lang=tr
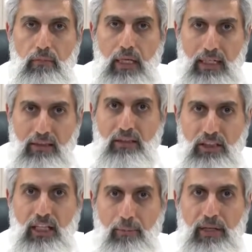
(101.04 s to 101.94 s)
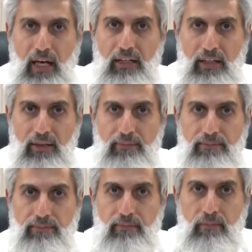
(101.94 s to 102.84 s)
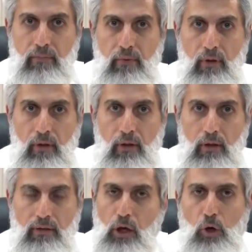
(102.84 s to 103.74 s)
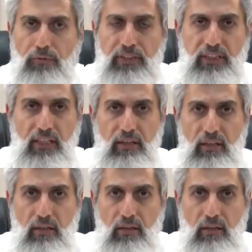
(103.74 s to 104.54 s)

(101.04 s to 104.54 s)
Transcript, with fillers: Hadis kitabı yani. Ne ofisi?